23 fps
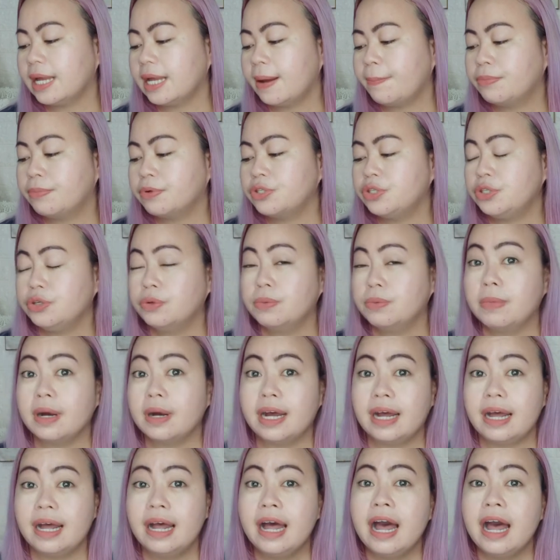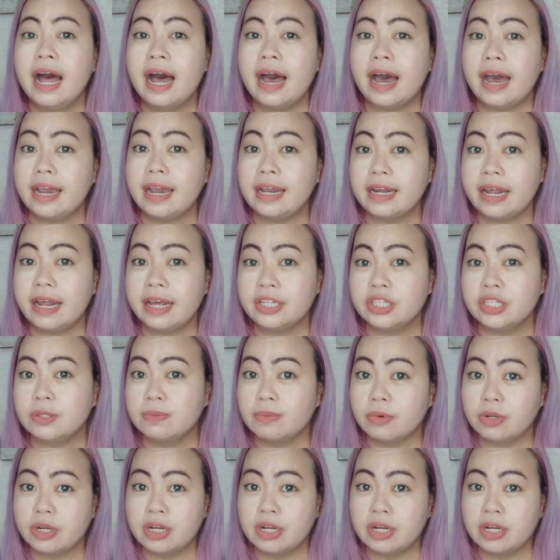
Tapos, yung mga highlights mo